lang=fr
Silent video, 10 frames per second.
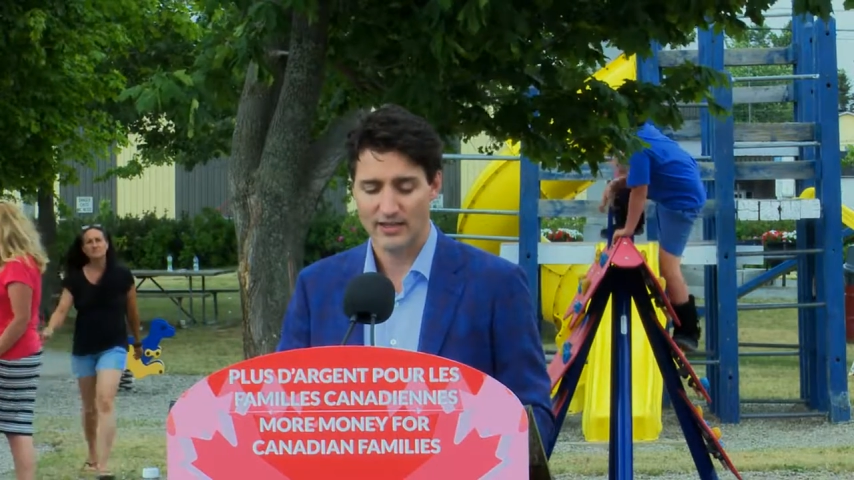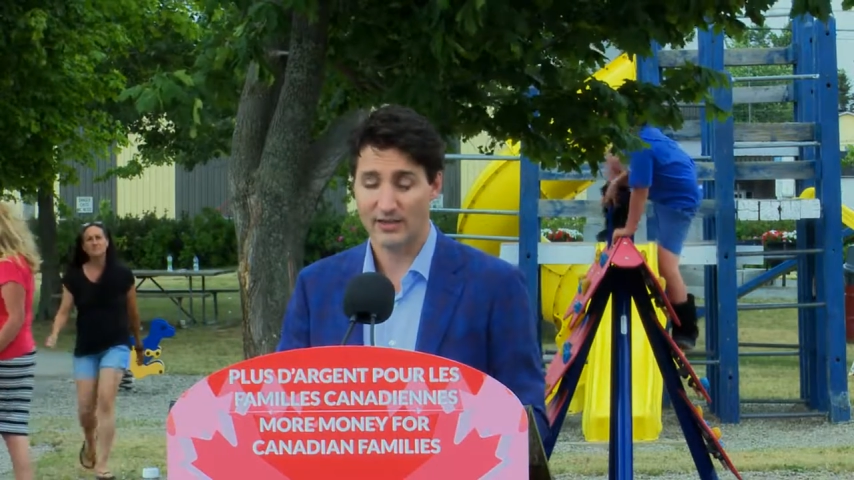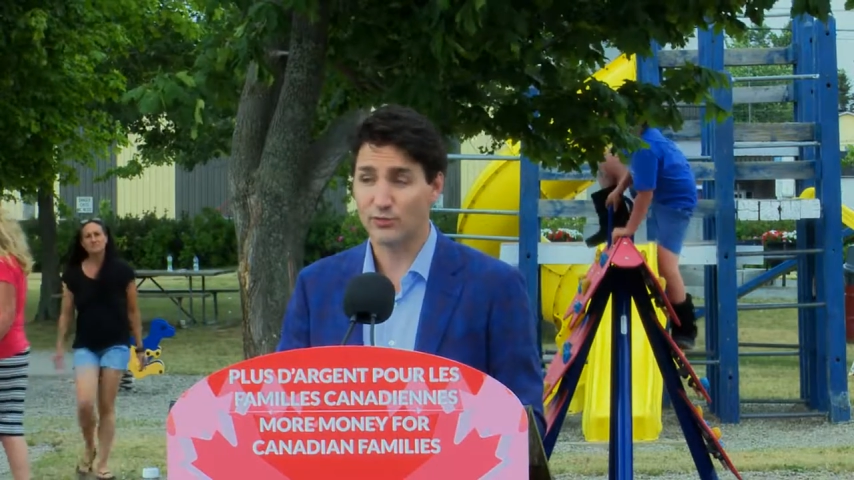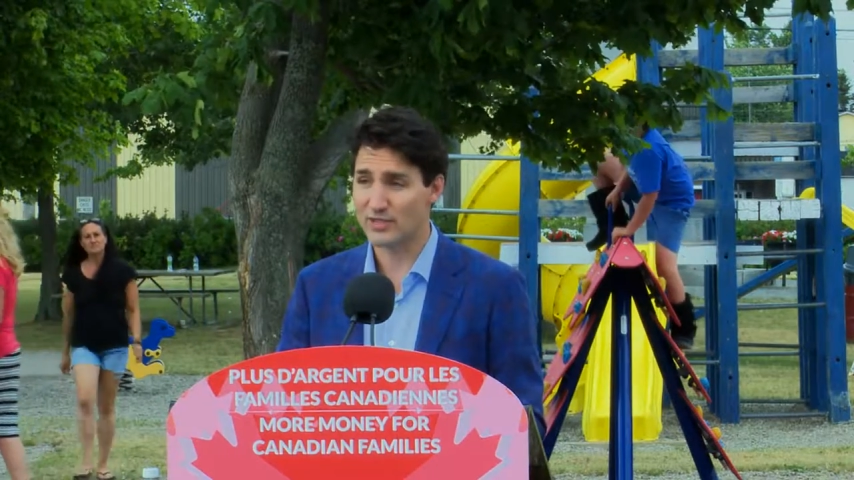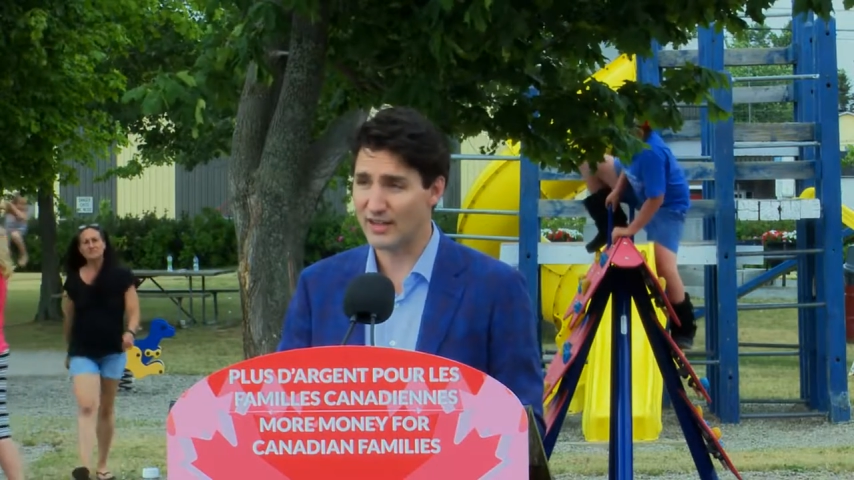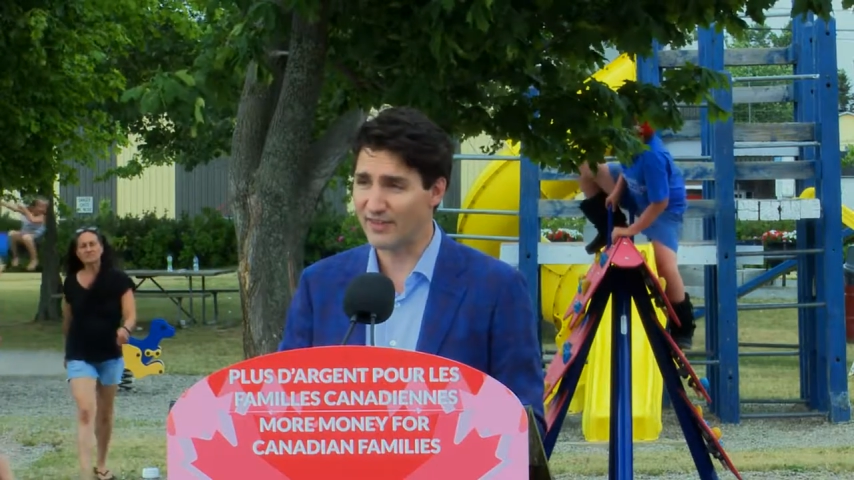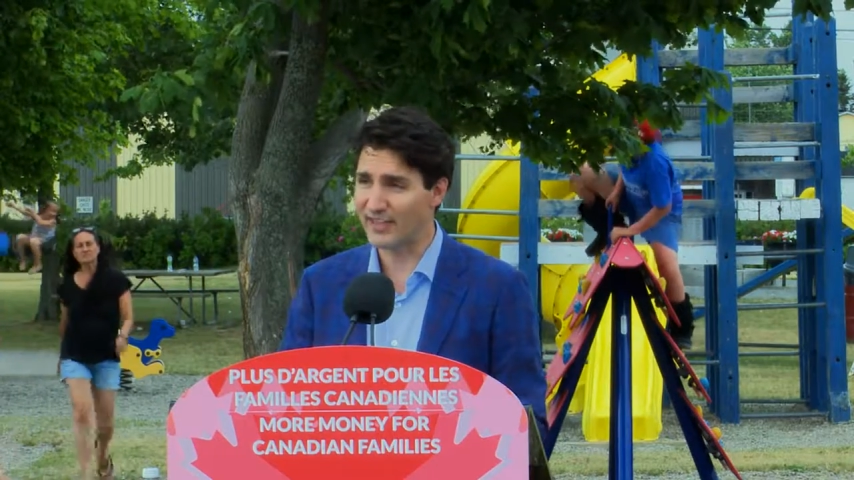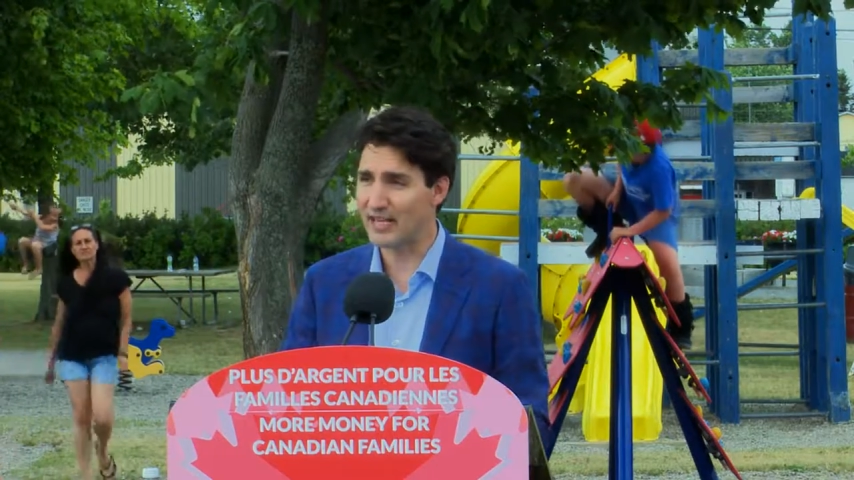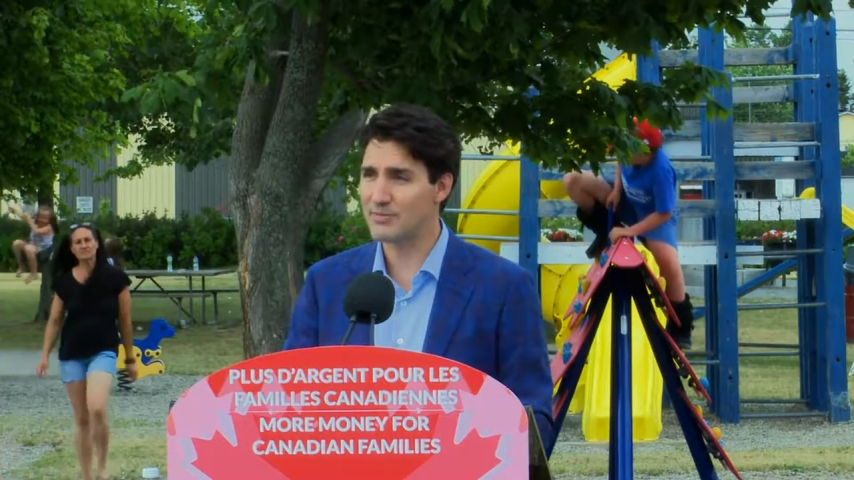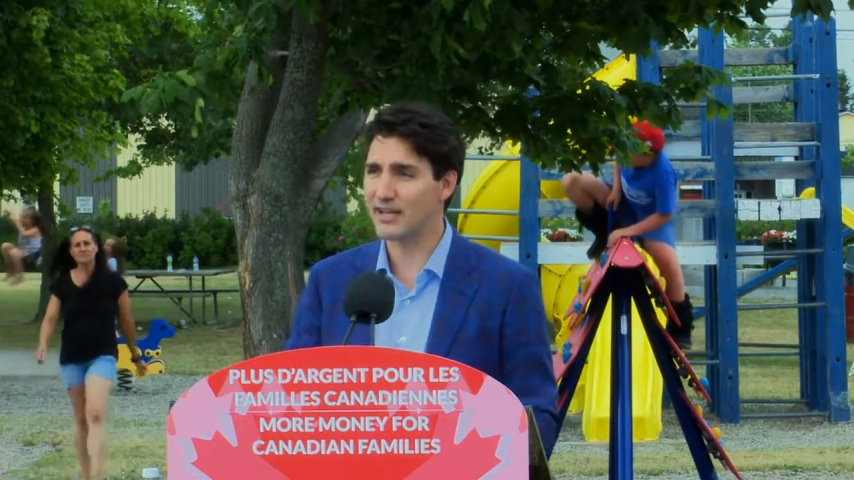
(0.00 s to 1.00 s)
Et vous savez
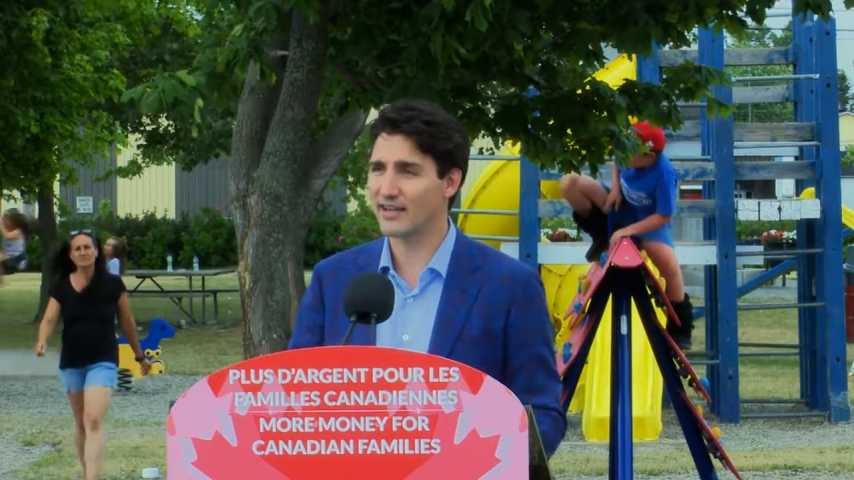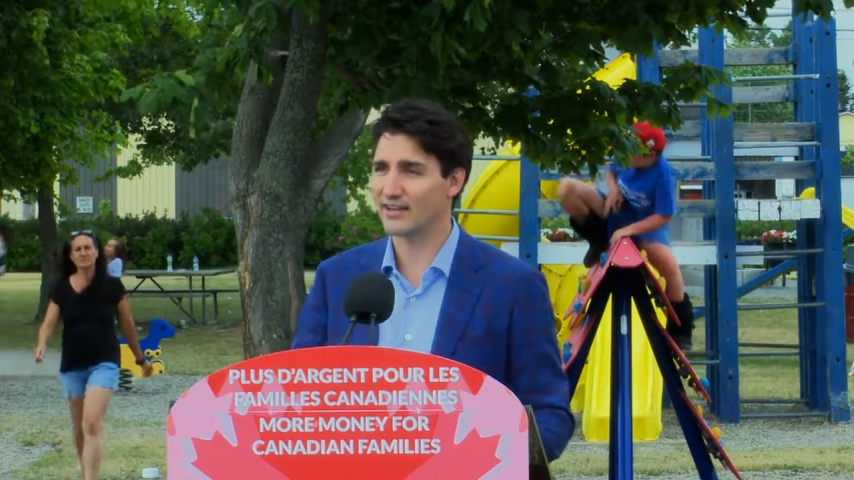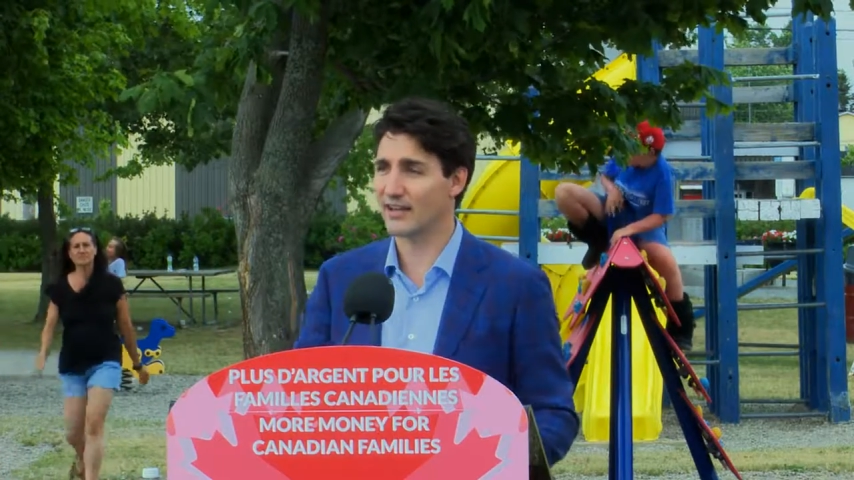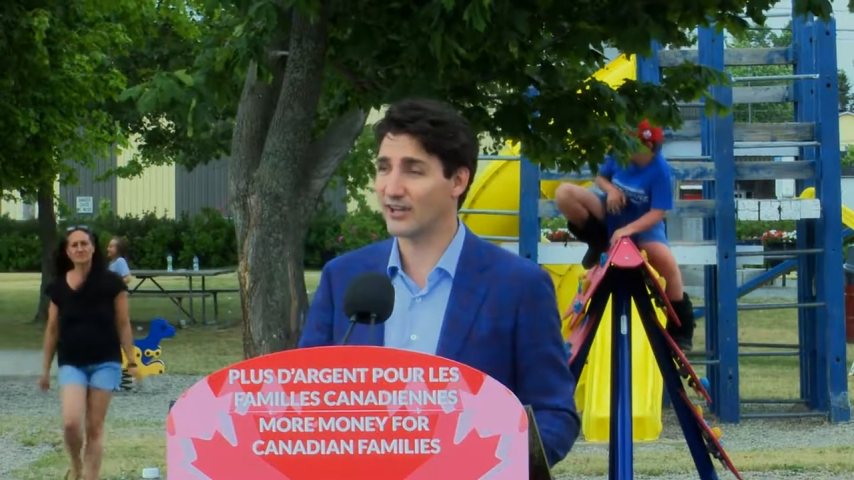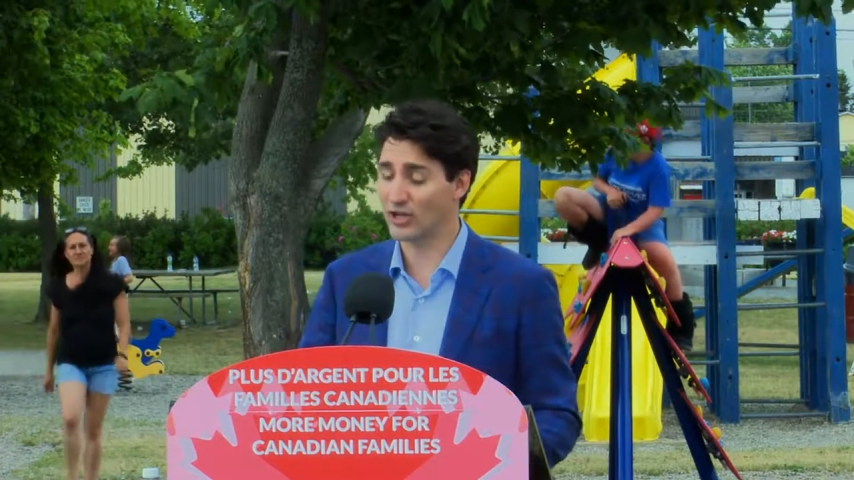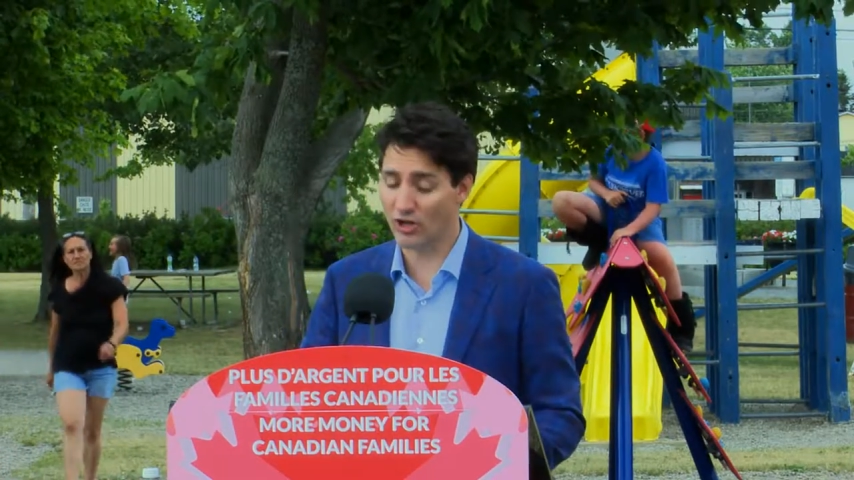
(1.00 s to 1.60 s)
très bien qu'avec